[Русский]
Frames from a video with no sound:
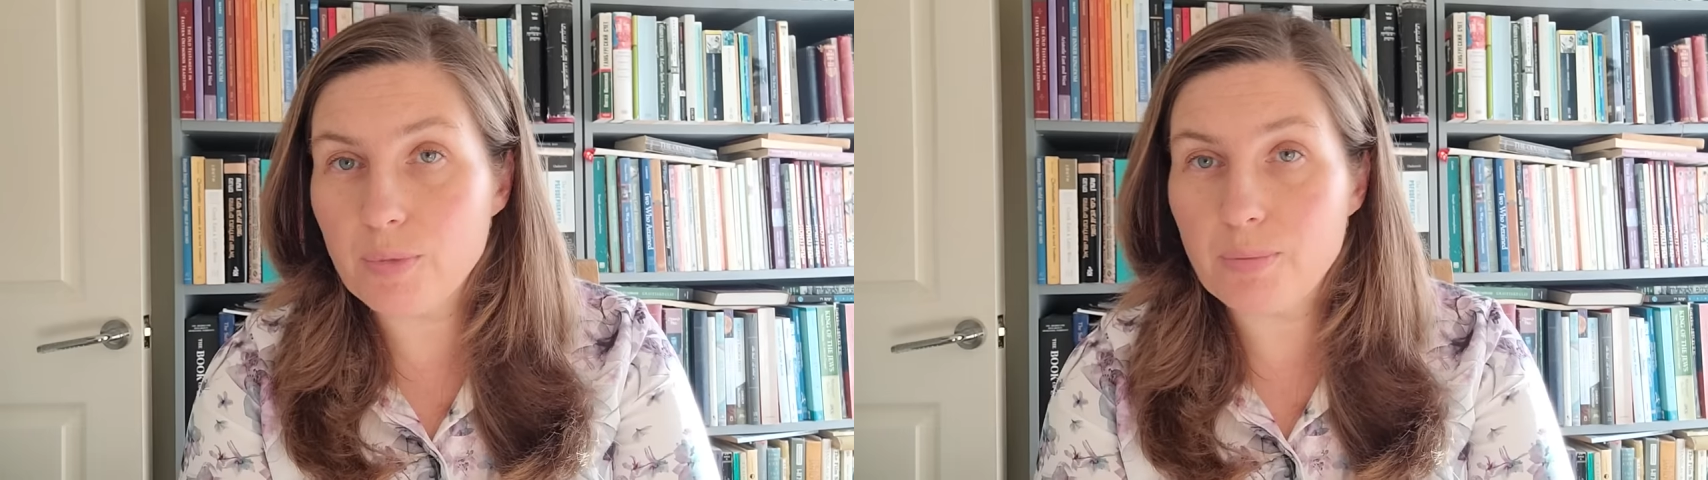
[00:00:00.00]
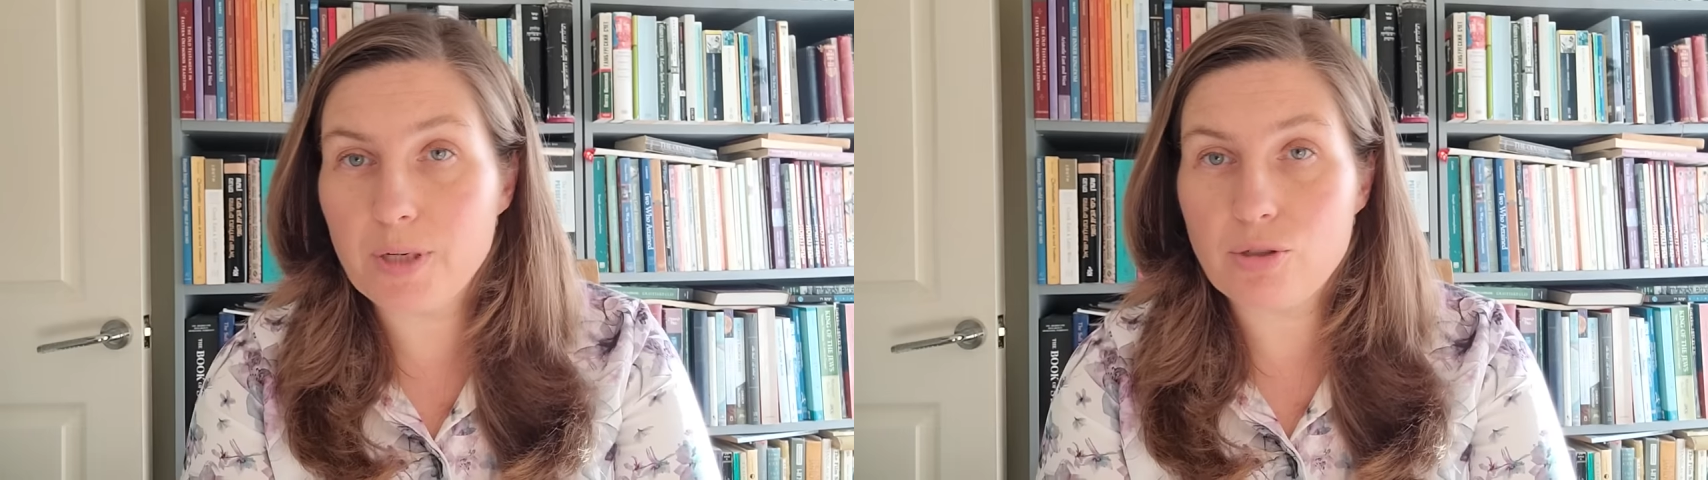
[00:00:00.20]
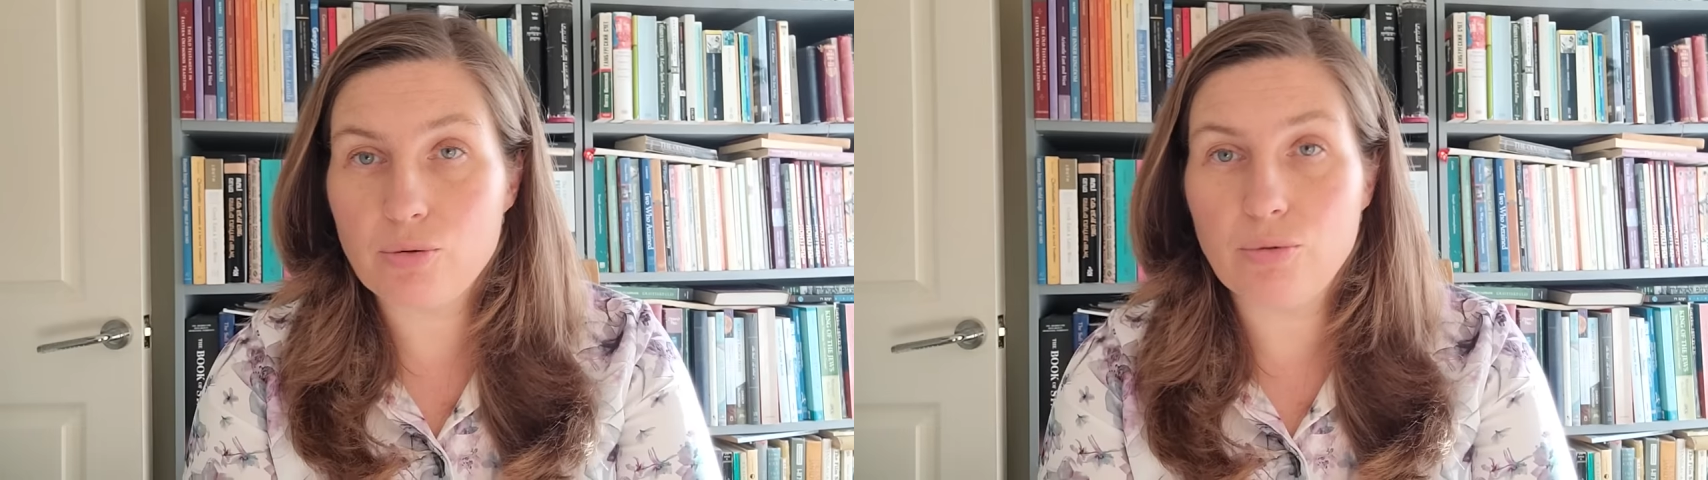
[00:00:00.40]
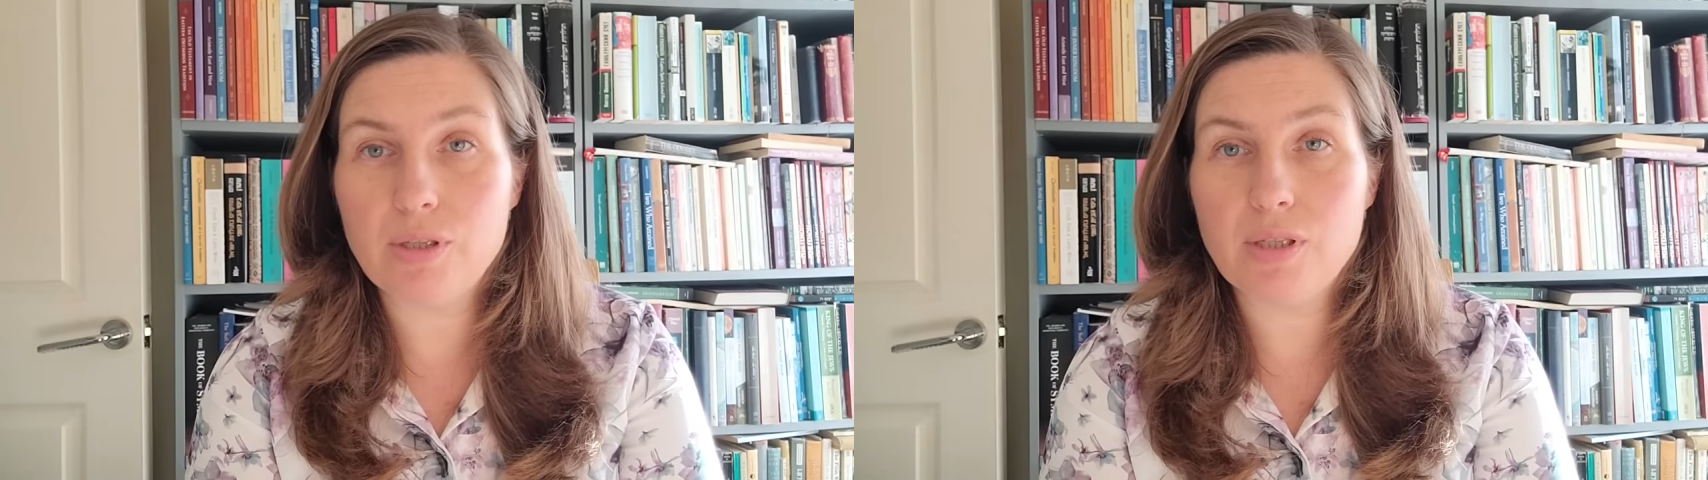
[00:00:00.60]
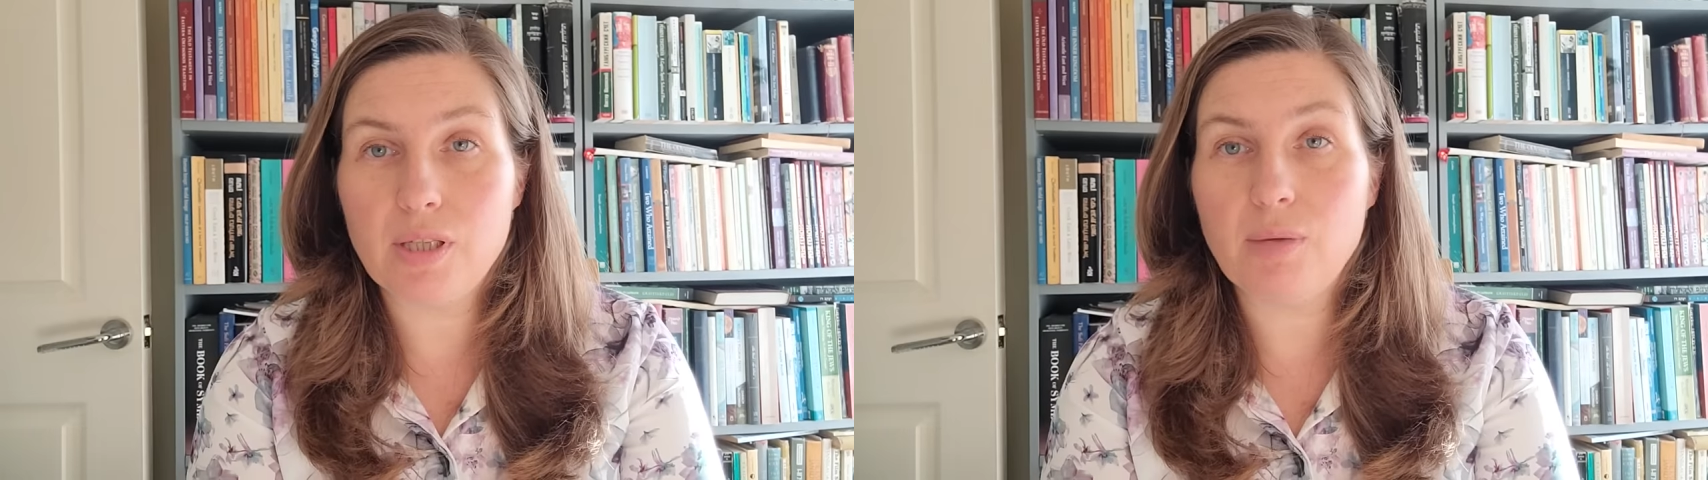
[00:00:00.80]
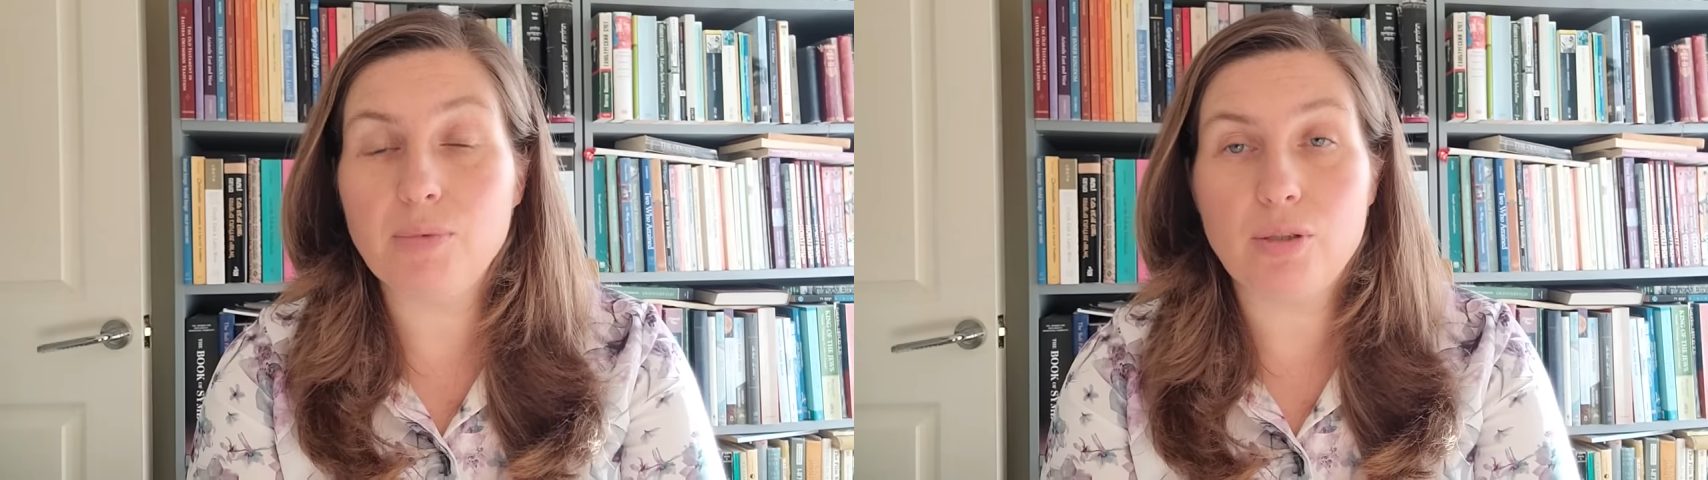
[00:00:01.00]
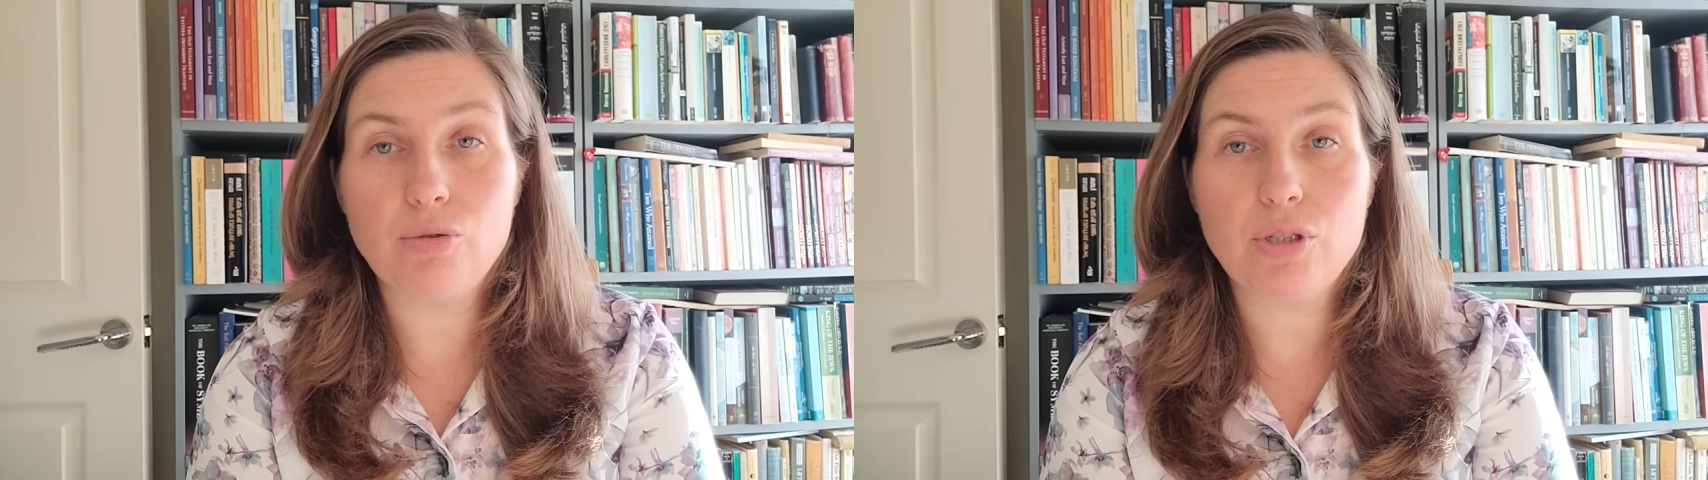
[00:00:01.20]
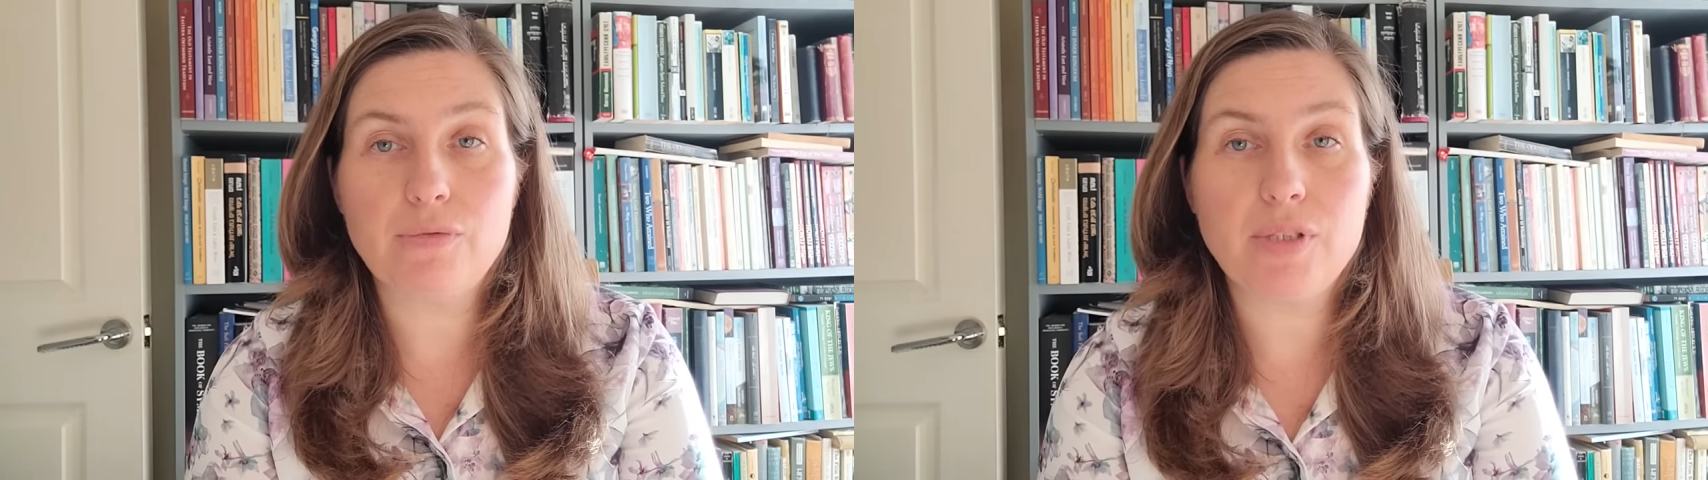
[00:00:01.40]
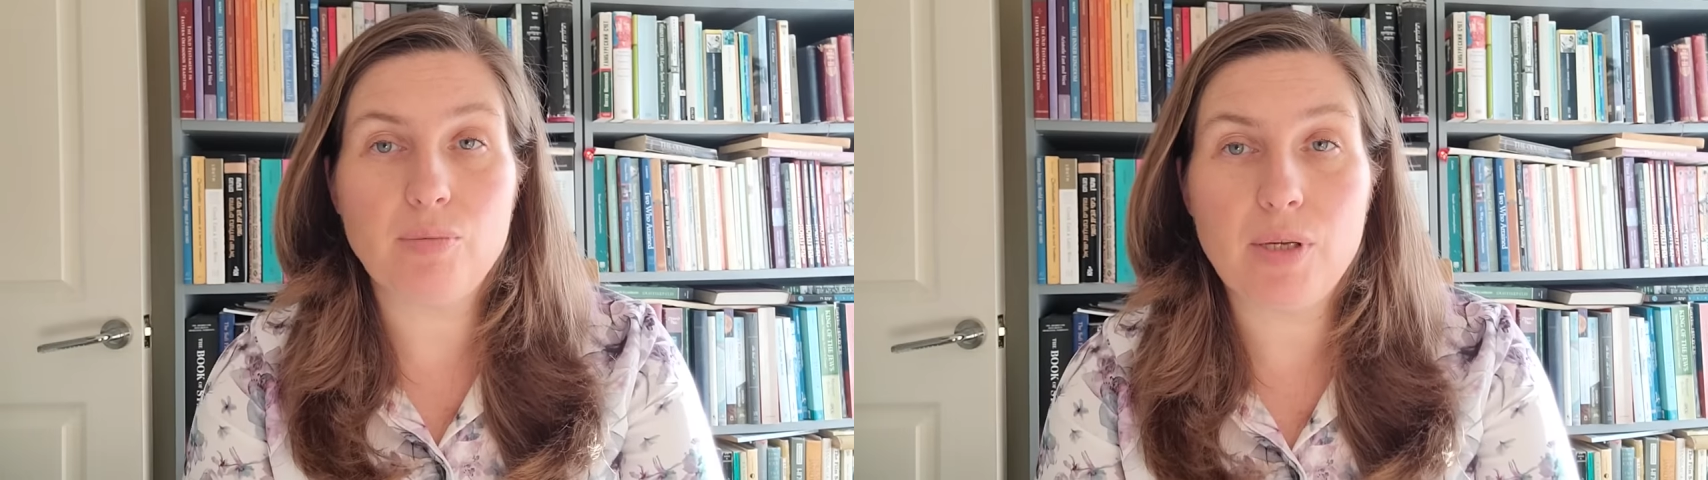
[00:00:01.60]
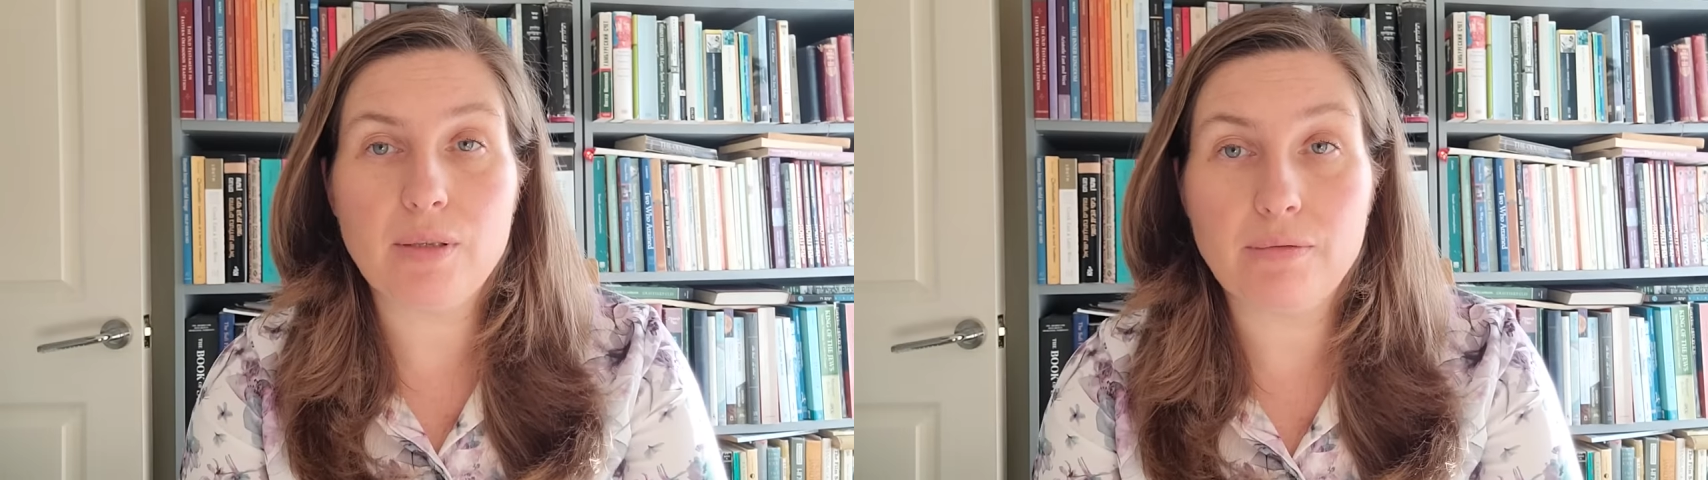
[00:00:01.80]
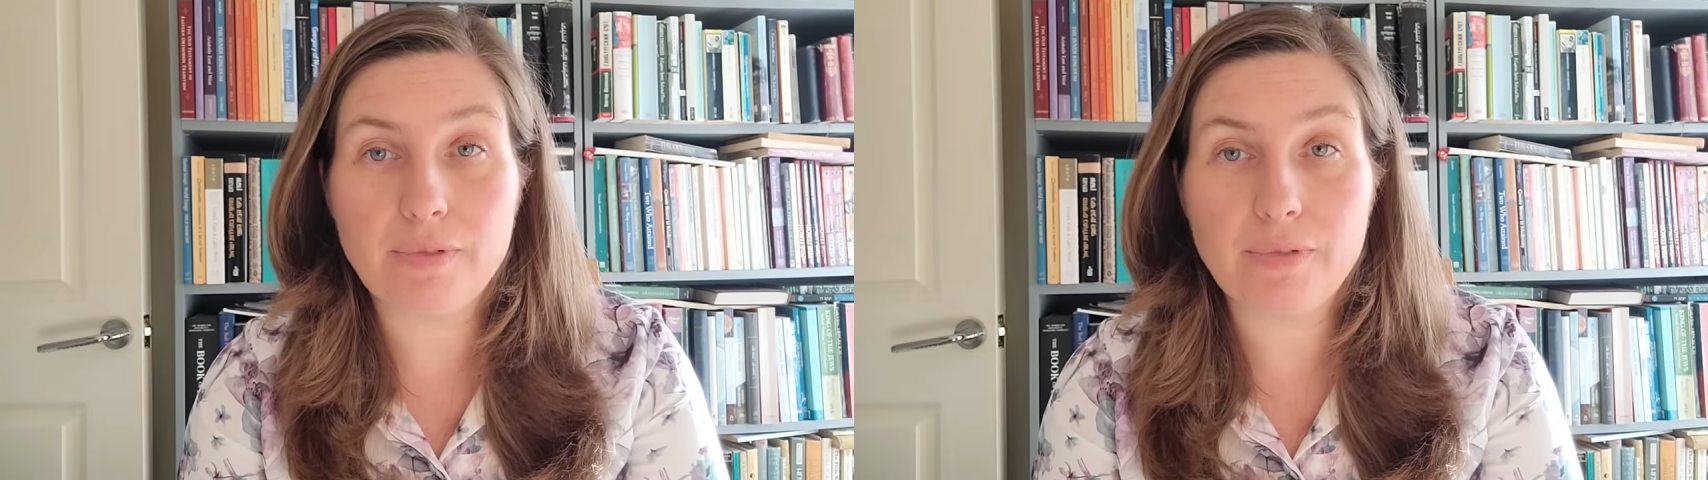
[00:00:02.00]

мы проснулись и обнаружили в семейном